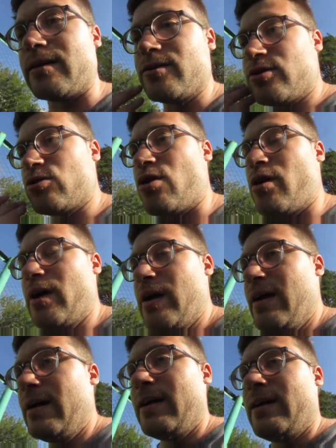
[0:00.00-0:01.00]
лицо.
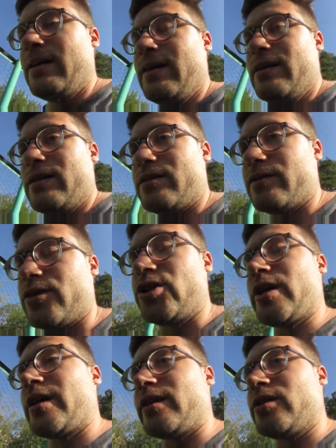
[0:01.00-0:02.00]
Это
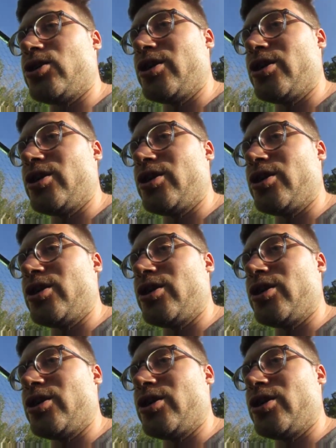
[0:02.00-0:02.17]
вообще какая-то